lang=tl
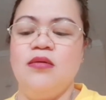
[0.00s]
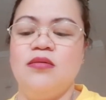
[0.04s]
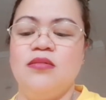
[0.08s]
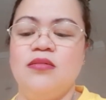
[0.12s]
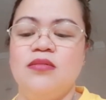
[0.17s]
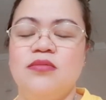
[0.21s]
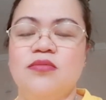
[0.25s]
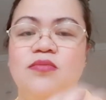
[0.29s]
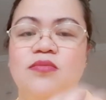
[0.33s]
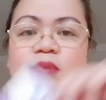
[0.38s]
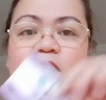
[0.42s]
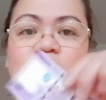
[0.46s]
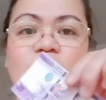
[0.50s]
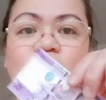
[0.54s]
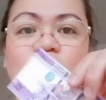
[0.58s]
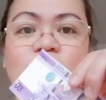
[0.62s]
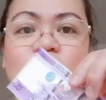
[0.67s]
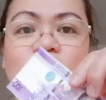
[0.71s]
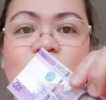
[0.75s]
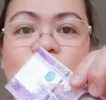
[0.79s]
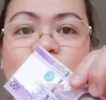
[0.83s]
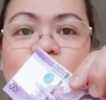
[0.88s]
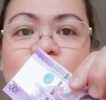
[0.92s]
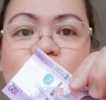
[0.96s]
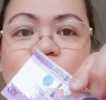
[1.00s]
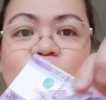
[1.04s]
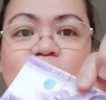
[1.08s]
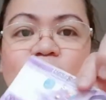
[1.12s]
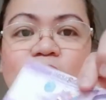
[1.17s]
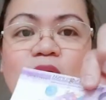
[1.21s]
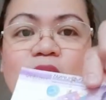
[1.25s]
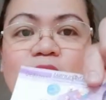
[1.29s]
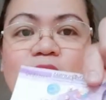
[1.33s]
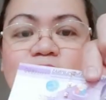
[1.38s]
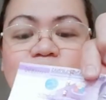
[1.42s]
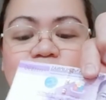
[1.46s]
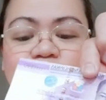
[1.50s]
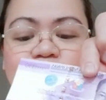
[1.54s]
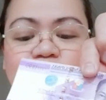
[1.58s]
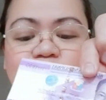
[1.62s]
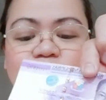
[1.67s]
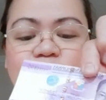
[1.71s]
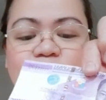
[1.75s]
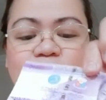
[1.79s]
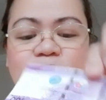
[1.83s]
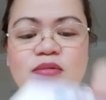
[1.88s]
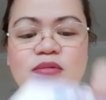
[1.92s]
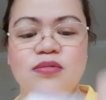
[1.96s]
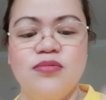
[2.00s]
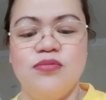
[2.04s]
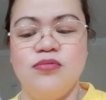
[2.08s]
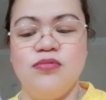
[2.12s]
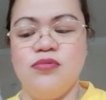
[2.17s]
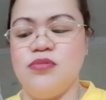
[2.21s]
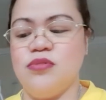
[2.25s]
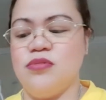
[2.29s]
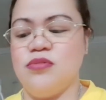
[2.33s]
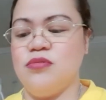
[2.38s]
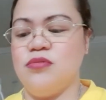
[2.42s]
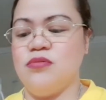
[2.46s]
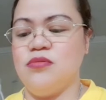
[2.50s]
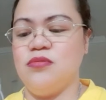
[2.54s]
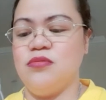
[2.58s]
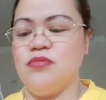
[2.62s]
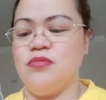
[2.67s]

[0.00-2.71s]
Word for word: So, mayroon akong 100 pesos.